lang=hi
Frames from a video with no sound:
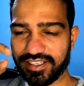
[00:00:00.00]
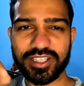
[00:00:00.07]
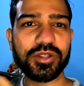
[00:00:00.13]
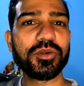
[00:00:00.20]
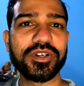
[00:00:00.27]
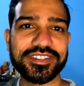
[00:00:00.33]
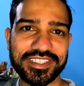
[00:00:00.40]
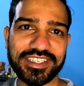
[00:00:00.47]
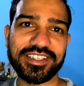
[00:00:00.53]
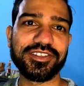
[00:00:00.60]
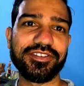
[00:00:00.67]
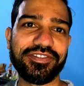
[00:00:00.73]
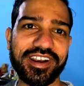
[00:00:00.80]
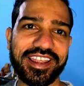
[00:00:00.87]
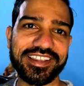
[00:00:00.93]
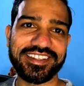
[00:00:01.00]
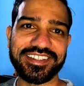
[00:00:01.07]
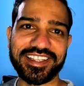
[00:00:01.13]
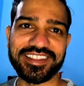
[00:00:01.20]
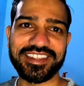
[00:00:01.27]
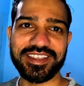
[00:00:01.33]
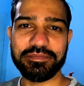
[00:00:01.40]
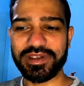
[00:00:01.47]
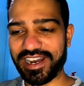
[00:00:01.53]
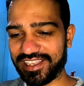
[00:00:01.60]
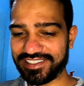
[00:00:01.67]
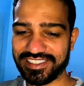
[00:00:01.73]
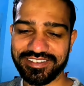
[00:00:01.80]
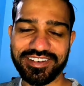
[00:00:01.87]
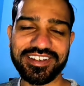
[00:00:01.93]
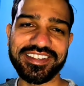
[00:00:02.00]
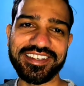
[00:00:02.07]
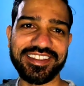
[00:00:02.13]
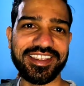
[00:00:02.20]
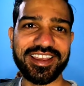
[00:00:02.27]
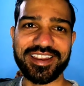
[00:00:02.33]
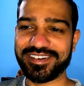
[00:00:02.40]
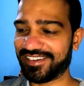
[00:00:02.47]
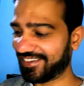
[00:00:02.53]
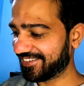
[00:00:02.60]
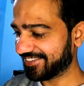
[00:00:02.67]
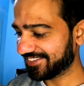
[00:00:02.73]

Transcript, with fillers: कद्दूकस करके जो फ्राई की जाती है पर ऐसी वाली नहीं है यार